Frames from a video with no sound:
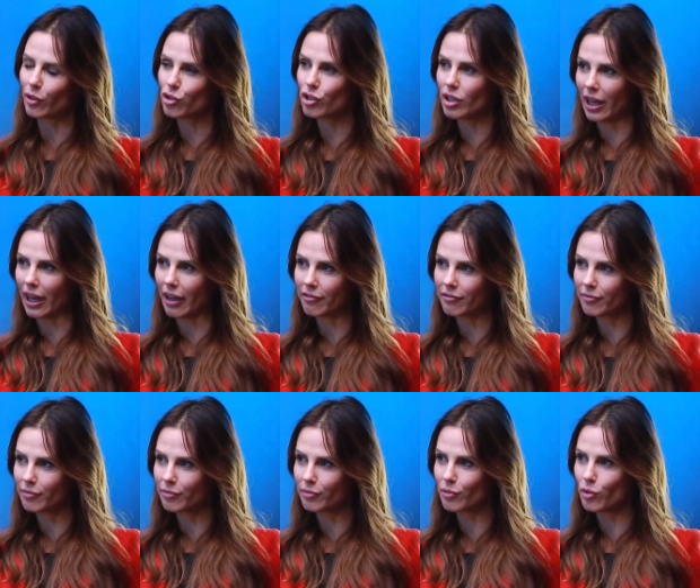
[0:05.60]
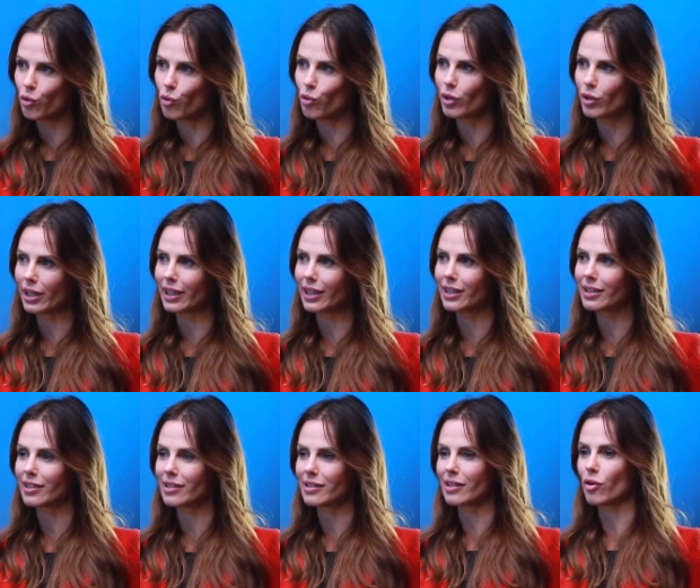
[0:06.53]
auch straffen oder
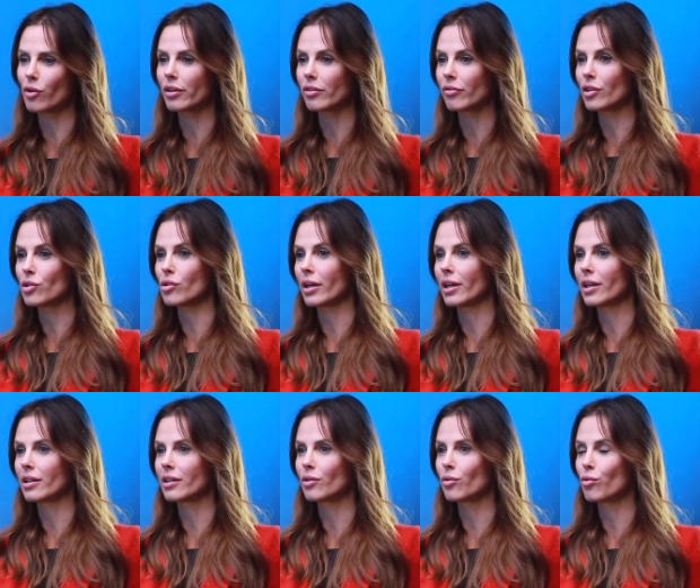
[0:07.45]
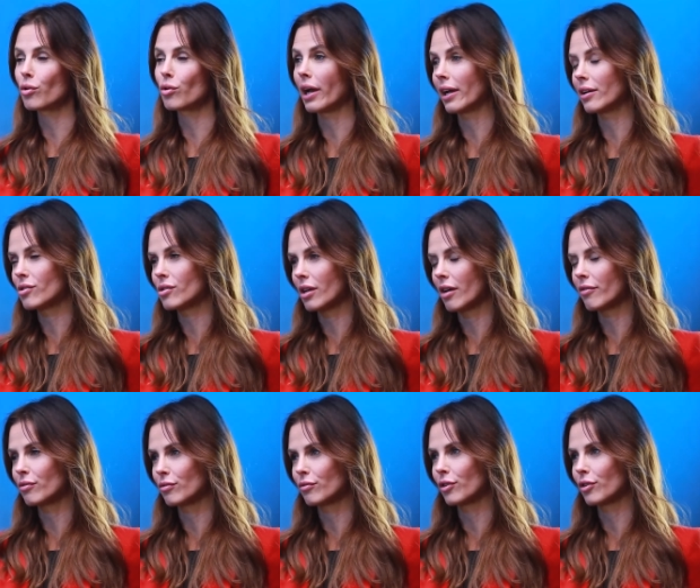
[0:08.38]
geht das auch eventuell ohne eine
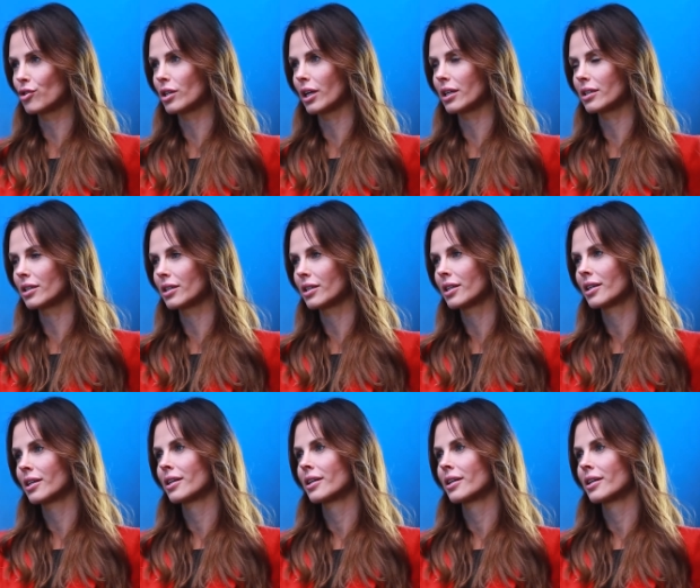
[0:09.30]
Straffung vonstatten?